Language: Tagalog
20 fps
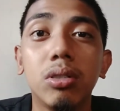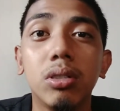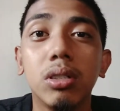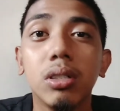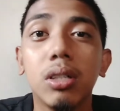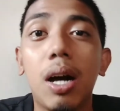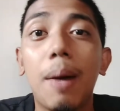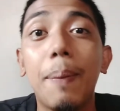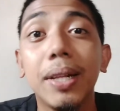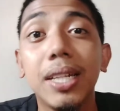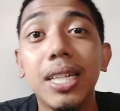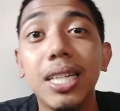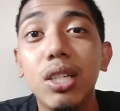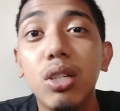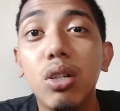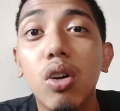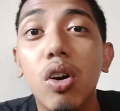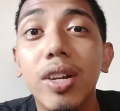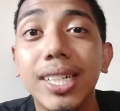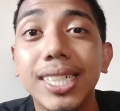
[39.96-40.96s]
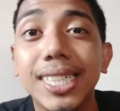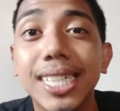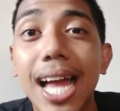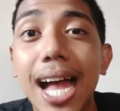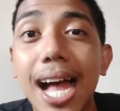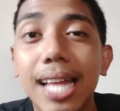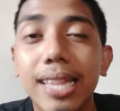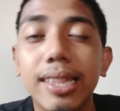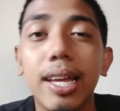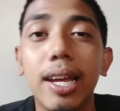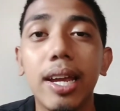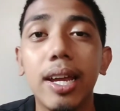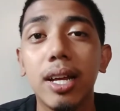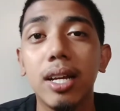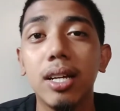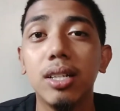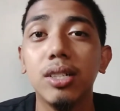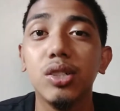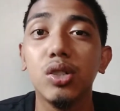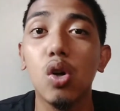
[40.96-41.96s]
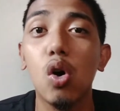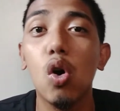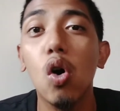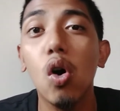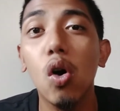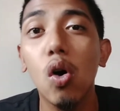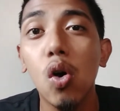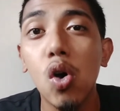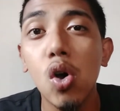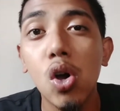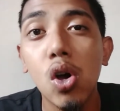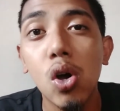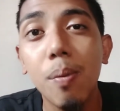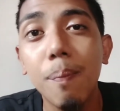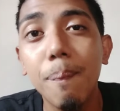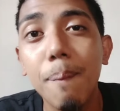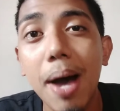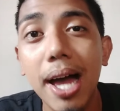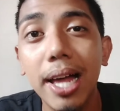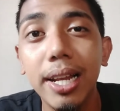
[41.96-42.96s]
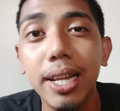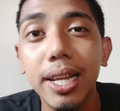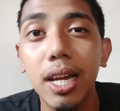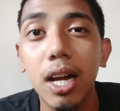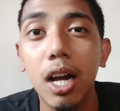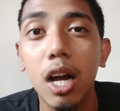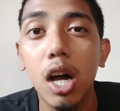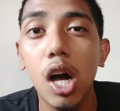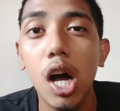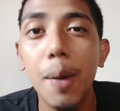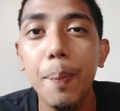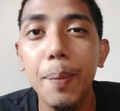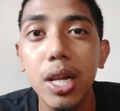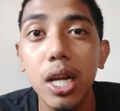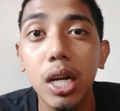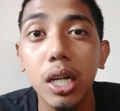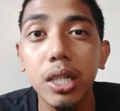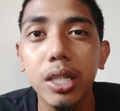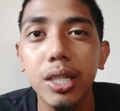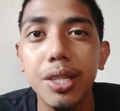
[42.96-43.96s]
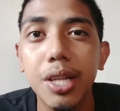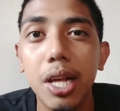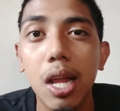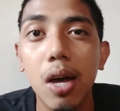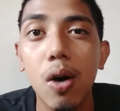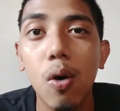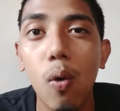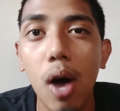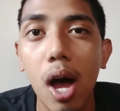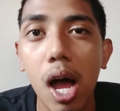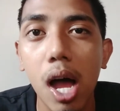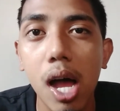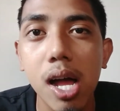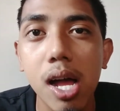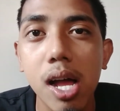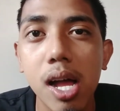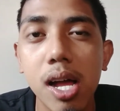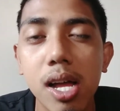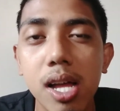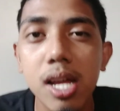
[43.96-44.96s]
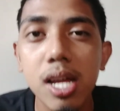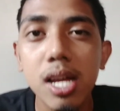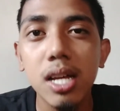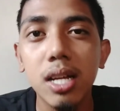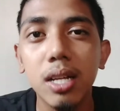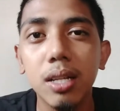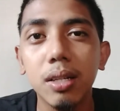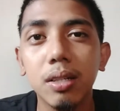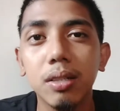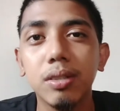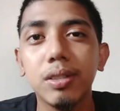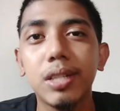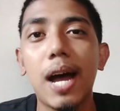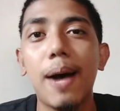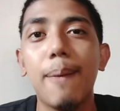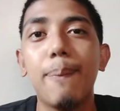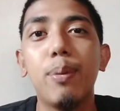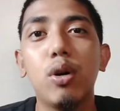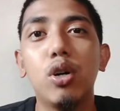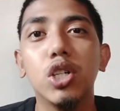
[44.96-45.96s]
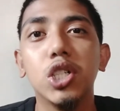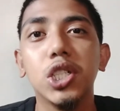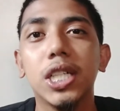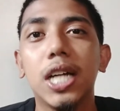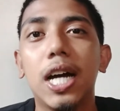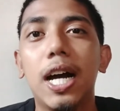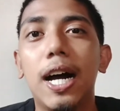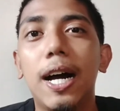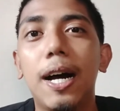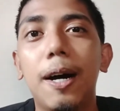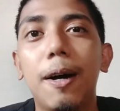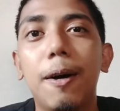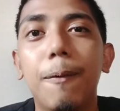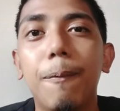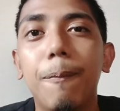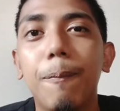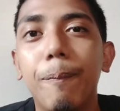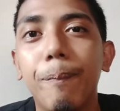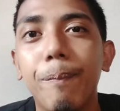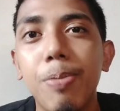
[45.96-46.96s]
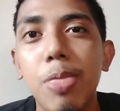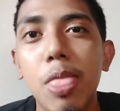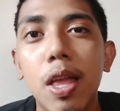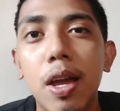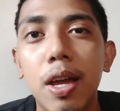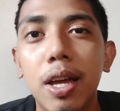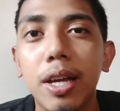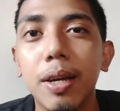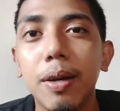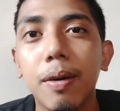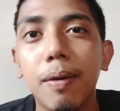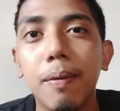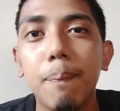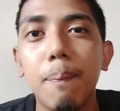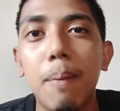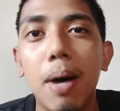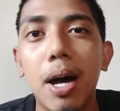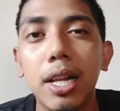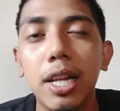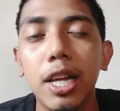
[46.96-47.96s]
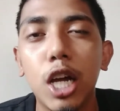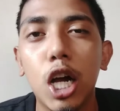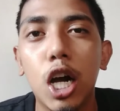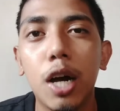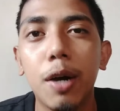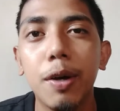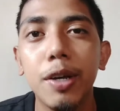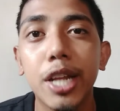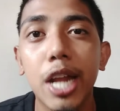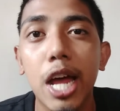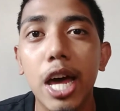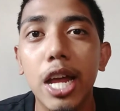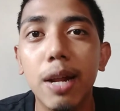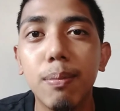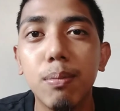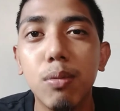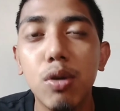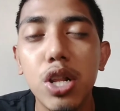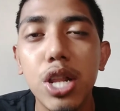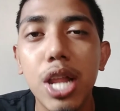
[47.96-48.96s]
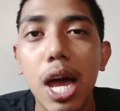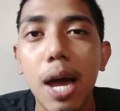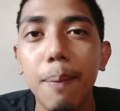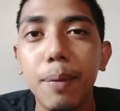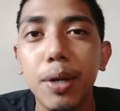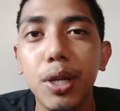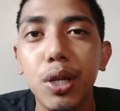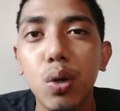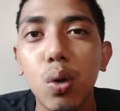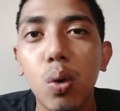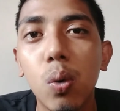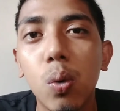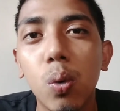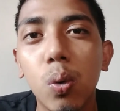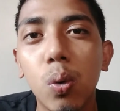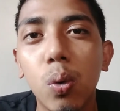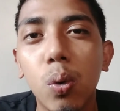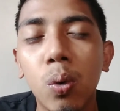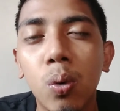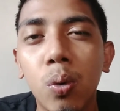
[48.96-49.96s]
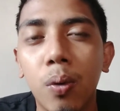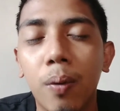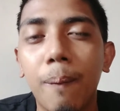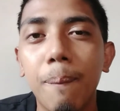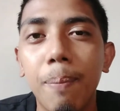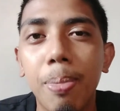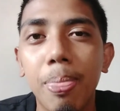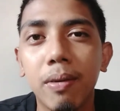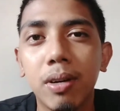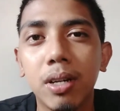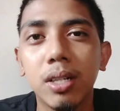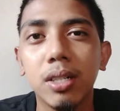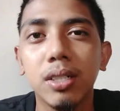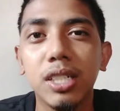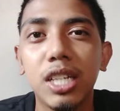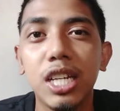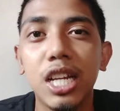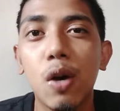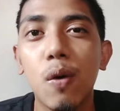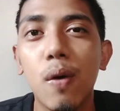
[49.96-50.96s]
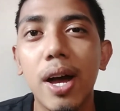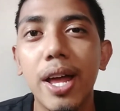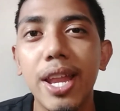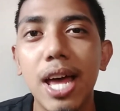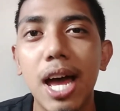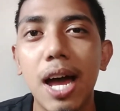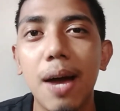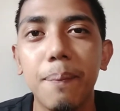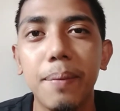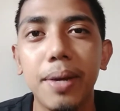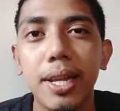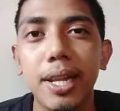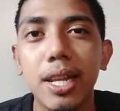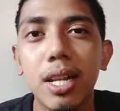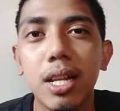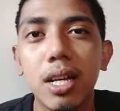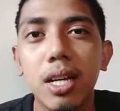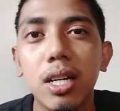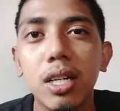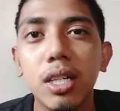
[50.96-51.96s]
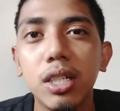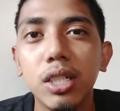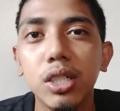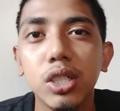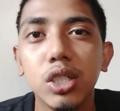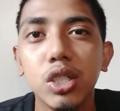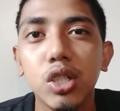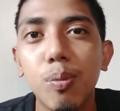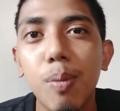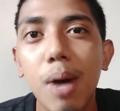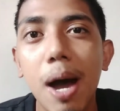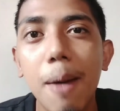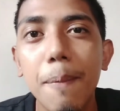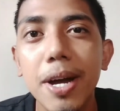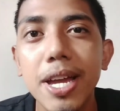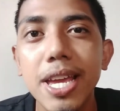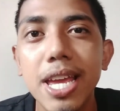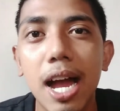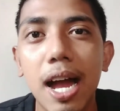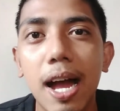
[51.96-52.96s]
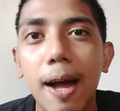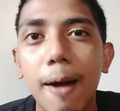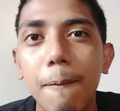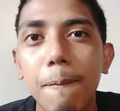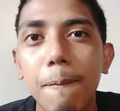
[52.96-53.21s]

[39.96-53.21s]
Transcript: kapatid ko na si ate. So, bali, uh, kami lang na dalawa. Tapos, uh, bali, uh, irarambol namin yung ginawa namin. So, mamaya,